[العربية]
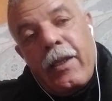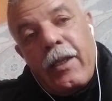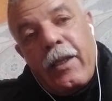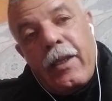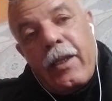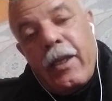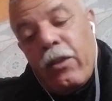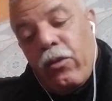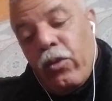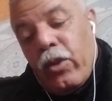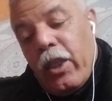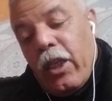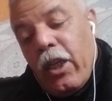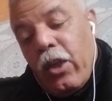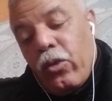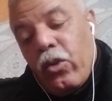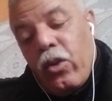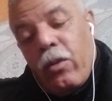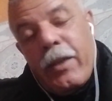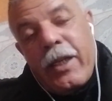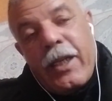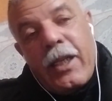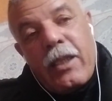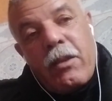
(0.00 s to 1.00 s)
كانوا
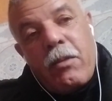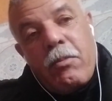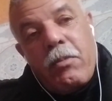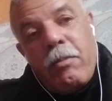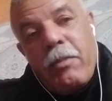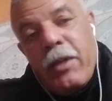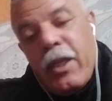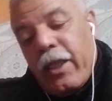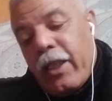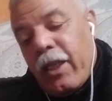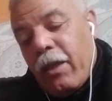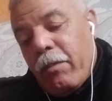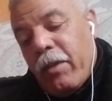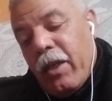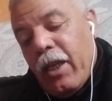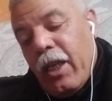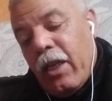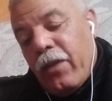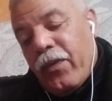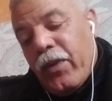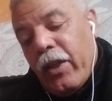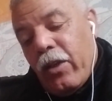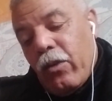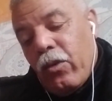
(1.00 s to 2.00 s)
تياخذوا المناصب المالية من
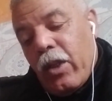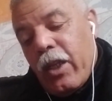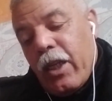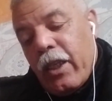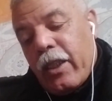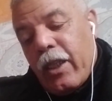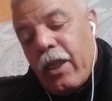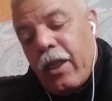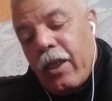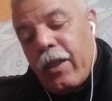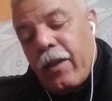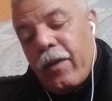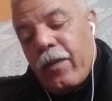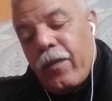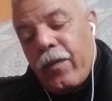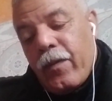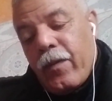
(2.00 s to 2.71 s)
2003